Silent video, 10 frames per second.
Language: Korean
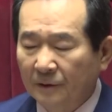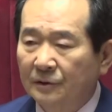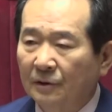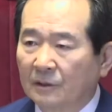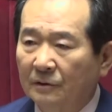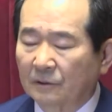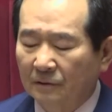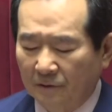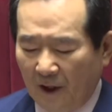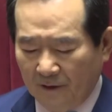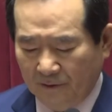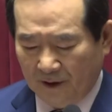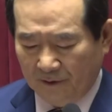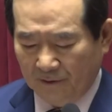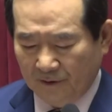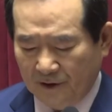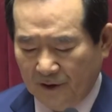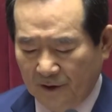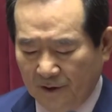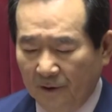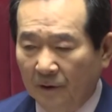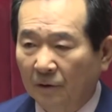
적극 대응하는 것이